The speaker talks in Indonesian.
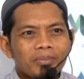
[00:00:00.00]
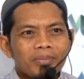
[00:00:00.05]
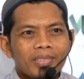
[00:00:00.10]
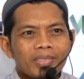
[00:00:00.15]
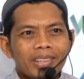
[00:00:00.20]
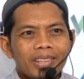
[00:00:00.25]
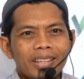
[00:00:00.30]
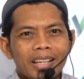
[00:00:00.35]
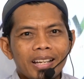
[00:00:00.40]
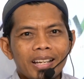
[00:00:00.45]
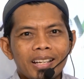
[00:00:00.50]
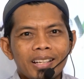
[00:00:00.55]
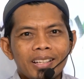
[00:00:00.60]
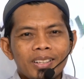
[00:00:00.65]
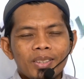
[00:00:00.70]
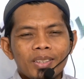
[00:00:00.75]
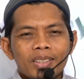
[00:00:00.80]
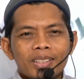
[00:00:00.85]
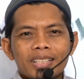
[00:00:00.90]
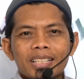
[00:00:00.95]
Iya. Yeah.
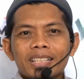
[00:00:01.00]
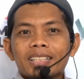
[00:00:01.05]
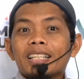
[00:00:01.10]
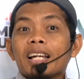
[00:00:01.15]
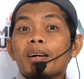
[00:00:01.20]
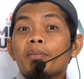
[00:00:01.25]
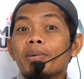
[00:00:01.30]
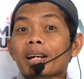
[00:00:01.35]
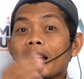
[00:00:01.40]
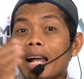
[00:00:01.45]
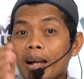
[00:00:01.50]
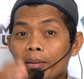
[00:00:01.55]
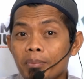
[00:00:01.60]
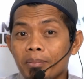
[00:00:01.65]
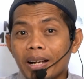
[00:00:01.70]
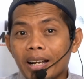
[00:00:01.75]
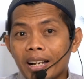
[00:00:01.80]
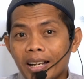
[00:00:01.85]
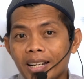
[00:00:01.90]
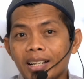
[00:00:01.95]
Kita
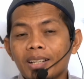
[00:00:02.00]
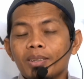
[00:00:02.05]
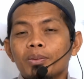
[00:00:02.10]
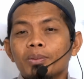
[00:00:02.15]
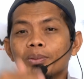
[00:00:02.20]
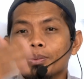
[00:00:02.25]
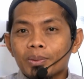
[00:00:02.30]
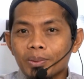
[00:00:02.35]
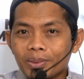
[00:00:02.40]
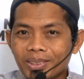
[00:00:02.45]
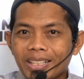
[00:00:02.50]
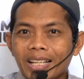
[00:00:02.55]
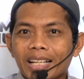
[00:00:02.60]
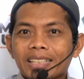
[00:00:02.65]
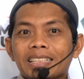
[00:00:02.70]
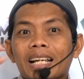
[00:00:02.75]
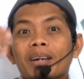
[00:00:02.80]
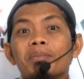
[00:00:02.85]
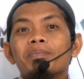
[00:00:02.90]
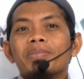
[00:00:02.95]
beramal untuk dia
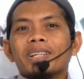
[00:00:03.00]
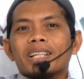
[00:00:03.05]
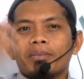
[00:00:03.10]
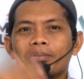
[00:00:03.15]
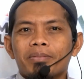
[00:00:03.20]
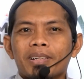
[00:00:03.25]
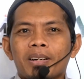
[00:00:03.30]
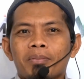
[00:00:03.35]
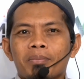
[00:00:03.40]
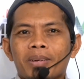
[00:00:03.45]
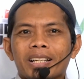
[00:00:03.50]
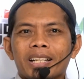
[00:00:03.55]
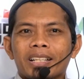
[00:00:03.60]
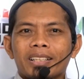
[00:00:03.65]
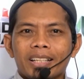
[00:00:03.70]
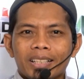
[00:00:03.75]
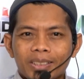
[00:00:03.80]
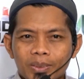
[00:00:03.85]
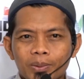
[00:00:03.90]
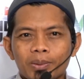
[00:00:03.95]
sampai kepada
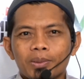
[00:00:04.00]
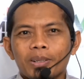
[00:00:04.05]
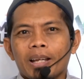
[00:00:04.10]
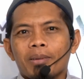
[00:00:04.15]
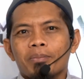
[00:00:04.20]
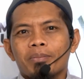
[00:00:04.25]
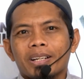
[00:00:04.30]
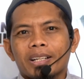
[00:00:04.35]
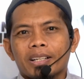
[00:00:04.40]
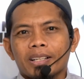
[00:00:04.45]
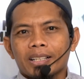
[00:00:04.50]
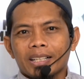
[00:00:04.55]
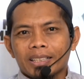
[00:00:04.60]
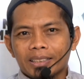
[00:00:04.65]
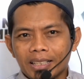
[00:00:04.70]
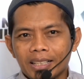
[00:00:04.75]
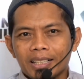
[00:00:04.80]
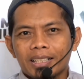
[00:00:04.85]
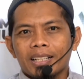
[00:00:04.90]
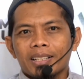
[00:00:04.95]
mayat itu yang mereka
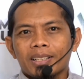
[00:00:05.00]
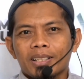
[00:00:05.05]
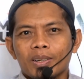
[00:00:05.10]
katakan.